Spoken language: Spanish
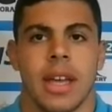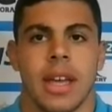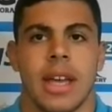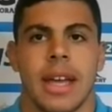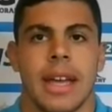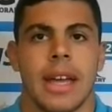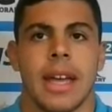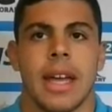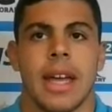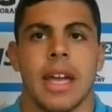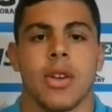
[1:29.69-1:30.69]

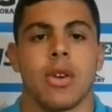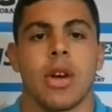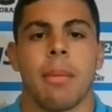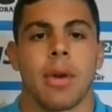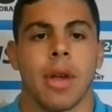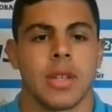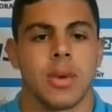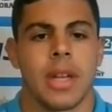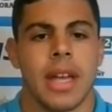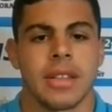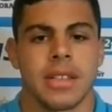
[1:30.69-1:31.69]
y no era por
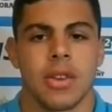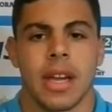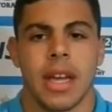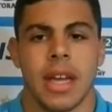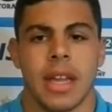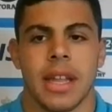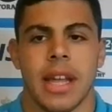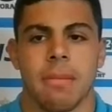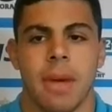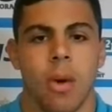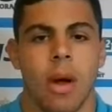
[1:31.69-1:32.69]
casualidad, sino que tenían
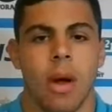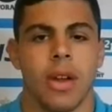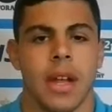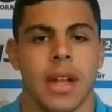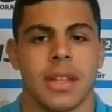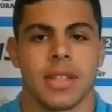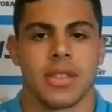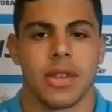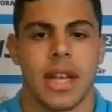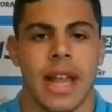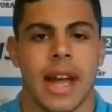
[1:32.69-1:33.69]
más jugadores en esa
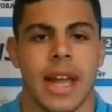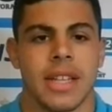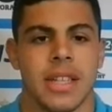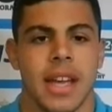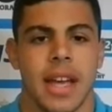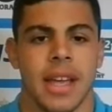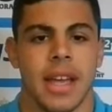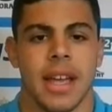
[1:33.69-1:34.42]
zona de la cancha